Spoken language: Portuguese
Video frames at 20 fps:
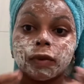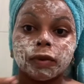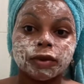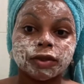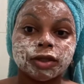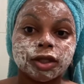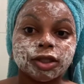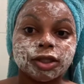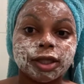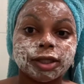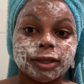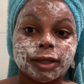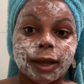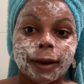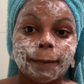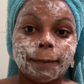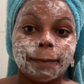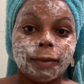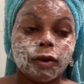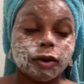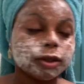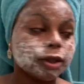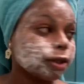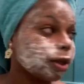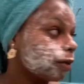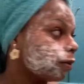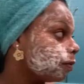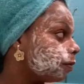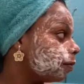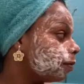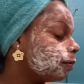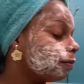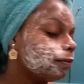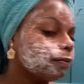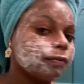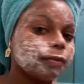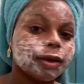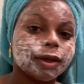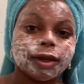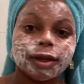Gente, até a porta tá com...
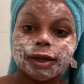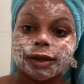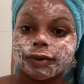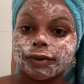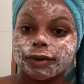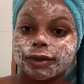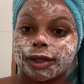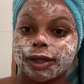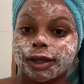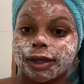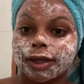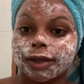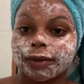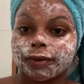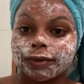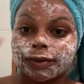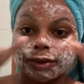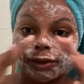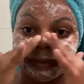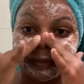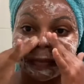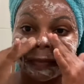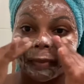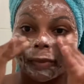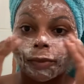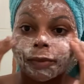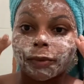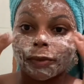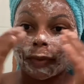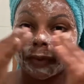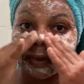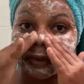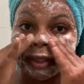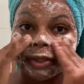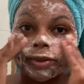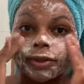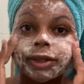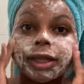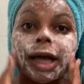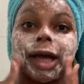Meu Deus, muito
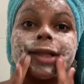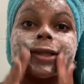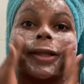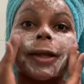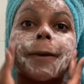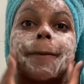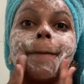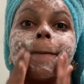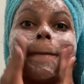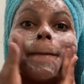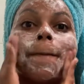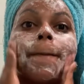azulada.